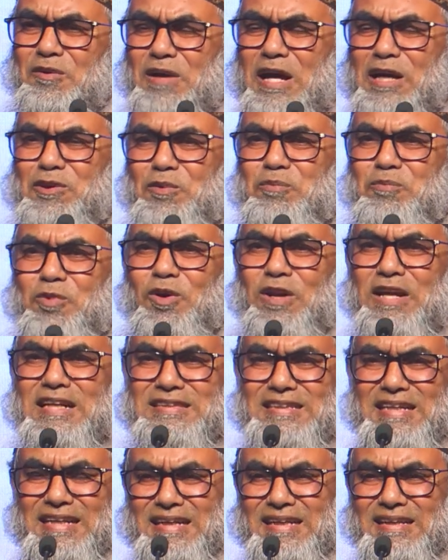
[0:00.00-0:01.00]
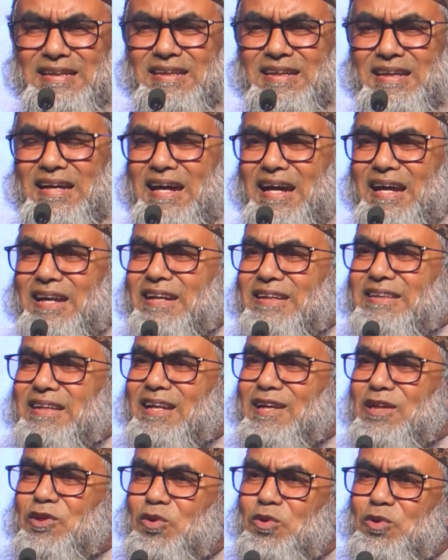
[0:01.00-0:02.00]
এত ভুলে যায় আল্লাহ
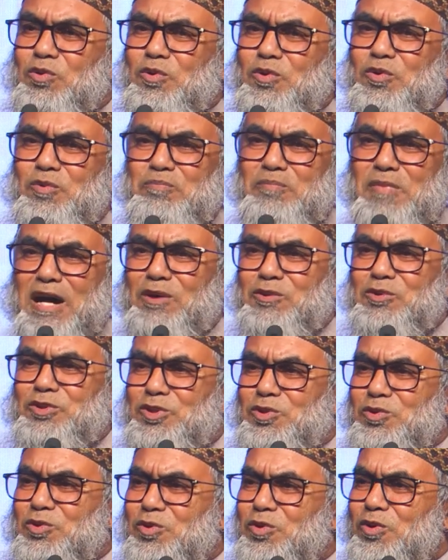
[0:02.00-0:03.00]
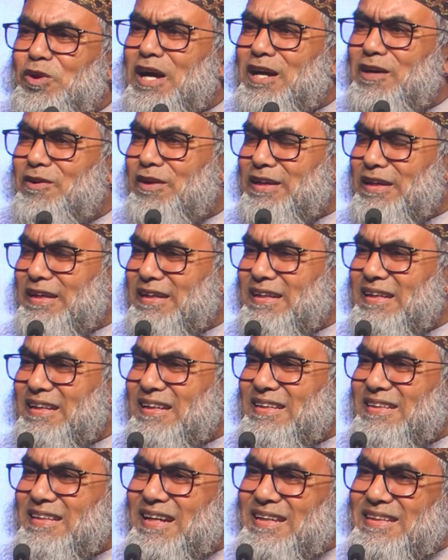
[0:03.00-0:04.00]
তালা যখন কোনো মানুষ গুণা করে
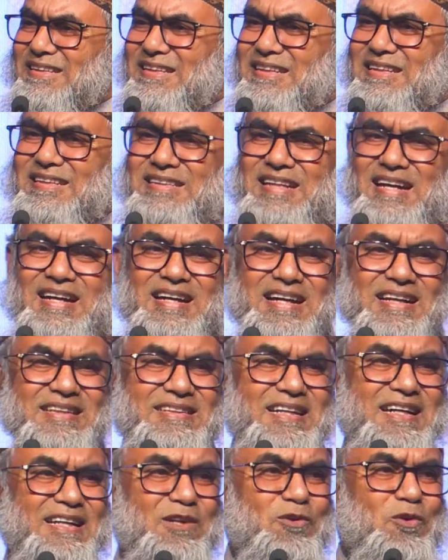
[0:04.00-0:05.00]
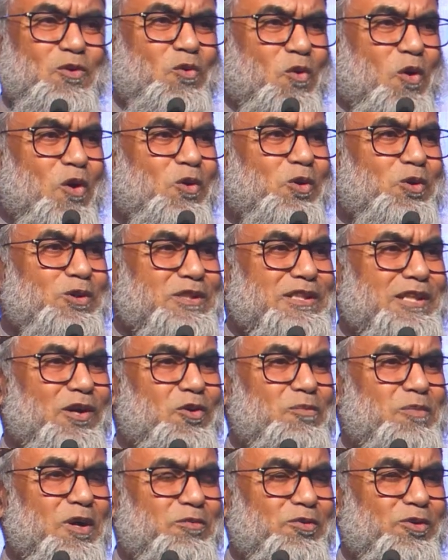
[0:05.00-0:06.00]
তার দিকে তাকায় থাকে ও কখন তাও
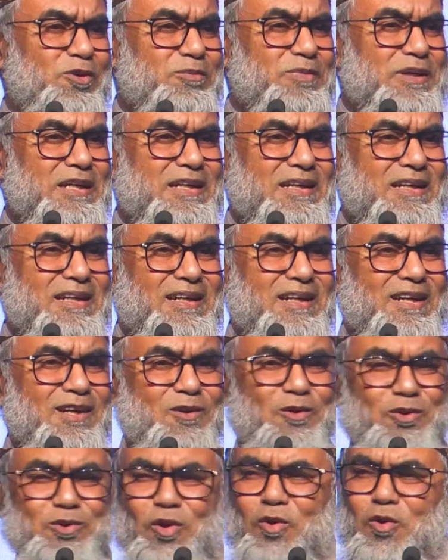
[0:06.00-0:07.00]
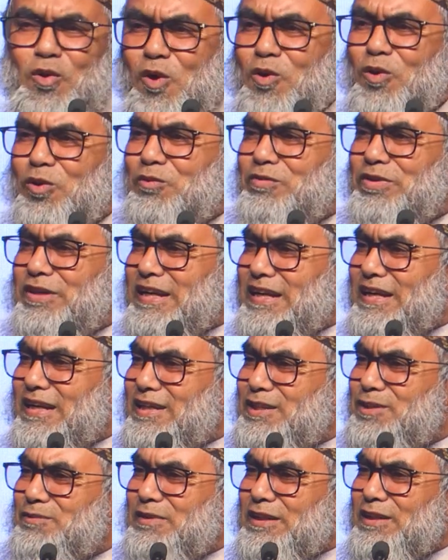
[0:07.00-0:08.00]
বা পড়বে ও তো কখন ফিরে
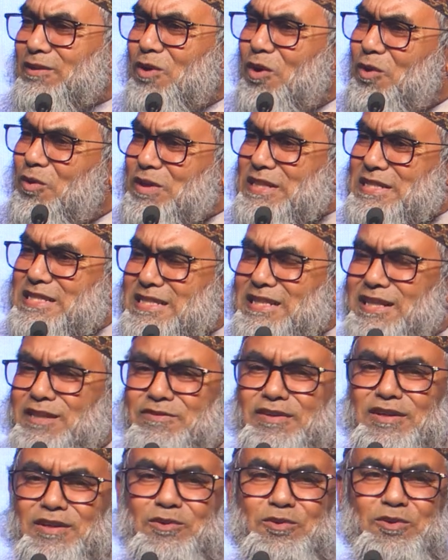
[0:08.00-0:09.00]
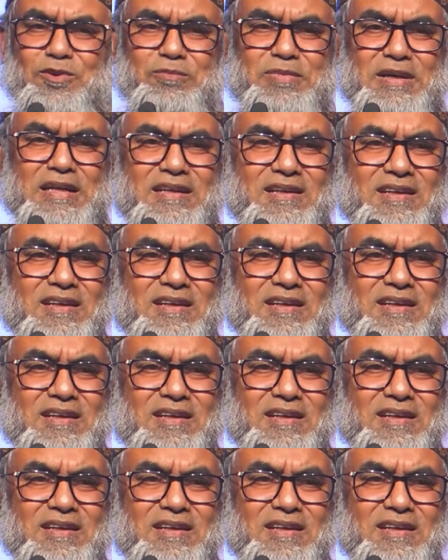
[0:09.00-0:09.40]
আসবে কখন ইস্তেকফার করবে